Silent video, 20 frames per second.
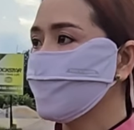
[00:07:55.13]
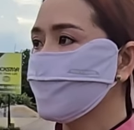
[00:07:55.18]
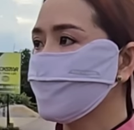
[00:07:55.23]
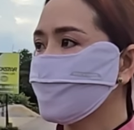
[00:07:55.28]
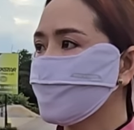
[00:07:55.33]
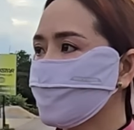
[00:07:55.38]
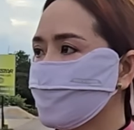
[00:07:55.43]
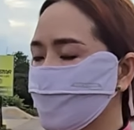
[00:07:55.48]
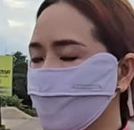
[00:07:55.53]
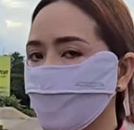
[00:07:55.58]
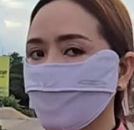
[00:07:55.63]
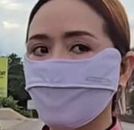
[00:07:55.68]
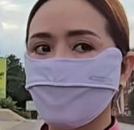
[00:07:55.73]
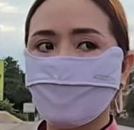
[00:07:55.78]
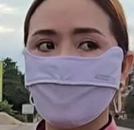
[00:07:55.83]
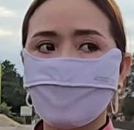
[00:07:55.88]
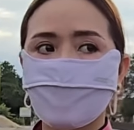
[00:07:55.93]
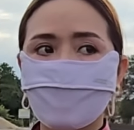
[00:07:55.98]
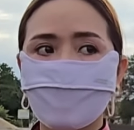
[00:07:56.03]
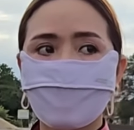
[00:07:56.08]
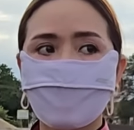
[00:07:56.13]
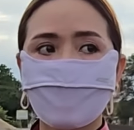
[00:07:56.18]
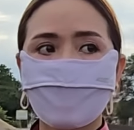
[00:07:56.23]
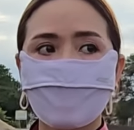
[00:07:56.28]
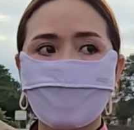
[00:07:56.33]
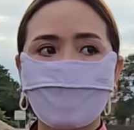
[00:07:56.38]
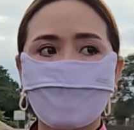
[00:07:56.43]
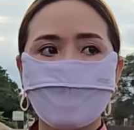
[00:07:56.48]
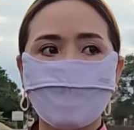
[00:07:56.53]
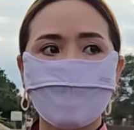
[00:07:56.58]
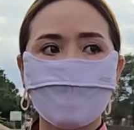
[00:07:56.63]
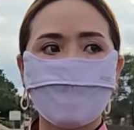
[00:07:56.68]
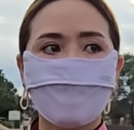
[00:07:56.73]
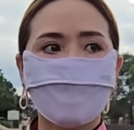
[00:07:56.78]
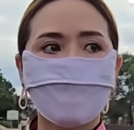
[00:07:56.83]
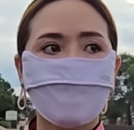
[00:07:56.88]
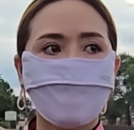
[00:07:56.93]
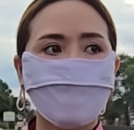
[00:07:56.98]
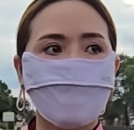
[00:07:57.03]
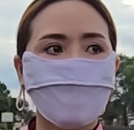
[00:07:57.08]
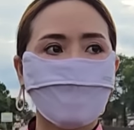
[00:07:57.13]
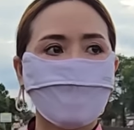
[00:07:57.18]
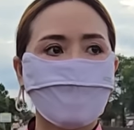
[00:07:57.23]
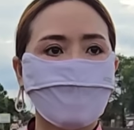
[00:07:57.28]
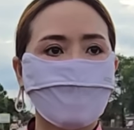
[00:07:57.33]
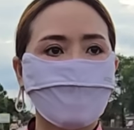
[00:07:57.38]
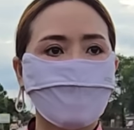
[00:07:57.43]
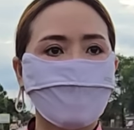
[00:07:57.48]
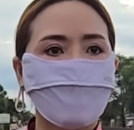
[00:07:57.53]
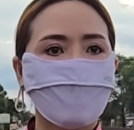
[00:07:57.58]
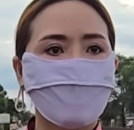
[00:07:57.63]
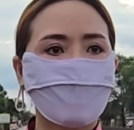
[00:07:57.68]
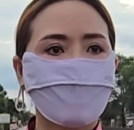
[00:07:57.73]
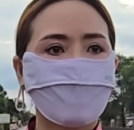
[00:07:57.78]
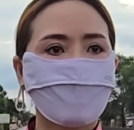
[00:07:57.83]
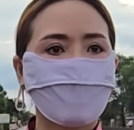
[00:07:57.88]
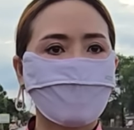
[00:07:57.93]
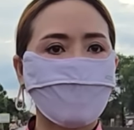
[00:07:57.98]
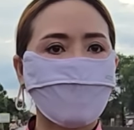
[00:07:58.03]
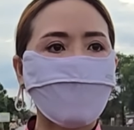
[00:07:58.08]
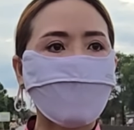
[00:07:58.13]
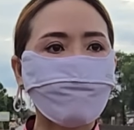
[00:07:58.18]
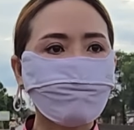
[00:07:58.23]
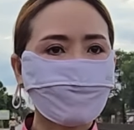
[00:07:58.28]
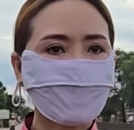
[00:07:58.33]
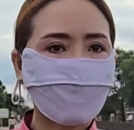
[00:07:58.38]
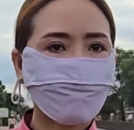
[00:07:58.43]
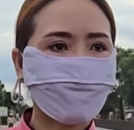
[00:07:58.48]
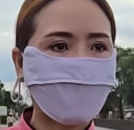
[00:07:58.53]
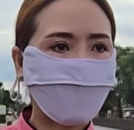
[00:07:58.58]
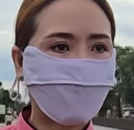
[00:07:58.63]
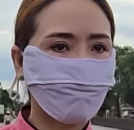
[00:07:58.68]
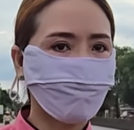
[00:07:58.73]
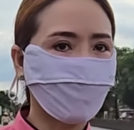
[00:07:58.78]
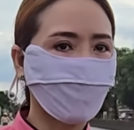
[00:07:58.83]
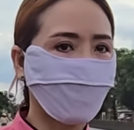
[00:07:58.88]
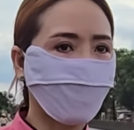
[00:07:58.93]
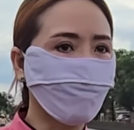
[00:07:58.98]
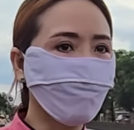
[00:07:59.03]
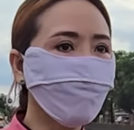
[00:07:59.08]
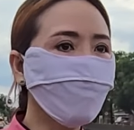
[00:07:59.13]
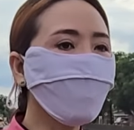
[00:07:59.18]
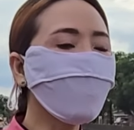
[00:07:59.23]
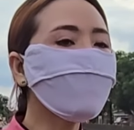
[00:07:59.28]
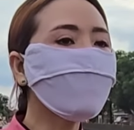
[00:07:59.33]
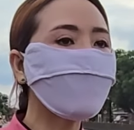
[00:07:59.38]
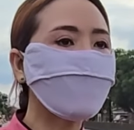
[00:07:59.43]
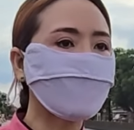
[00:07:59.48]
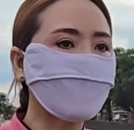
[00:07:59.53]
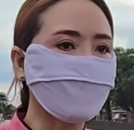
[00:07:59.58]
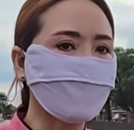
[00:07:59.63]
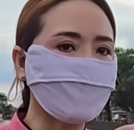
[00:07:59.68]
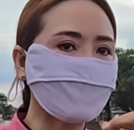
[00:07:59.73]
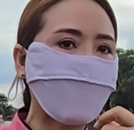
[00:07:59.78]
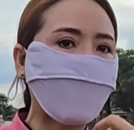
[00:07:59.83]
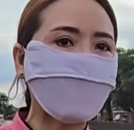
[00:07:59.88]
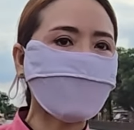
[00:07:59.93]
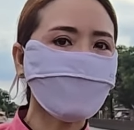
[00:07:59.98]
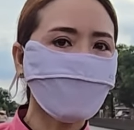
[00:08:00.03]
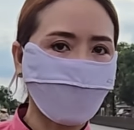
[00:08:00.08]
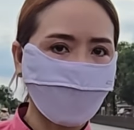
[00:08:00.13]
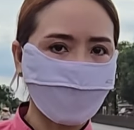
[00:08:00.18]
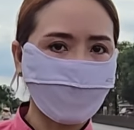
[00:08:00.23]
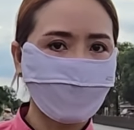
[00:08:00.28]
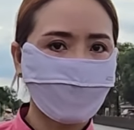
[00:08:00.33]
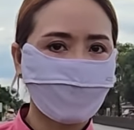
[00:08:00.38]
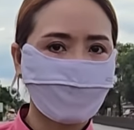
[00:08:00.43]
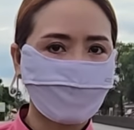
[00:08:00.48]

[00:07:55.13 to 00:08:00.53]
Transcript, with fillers: Thì tiện ở đây là đi có duyên gặp thầy, tức là ở Quảng Ngãi. Không, trong lòng cũng muốn đi từ sáng rồi.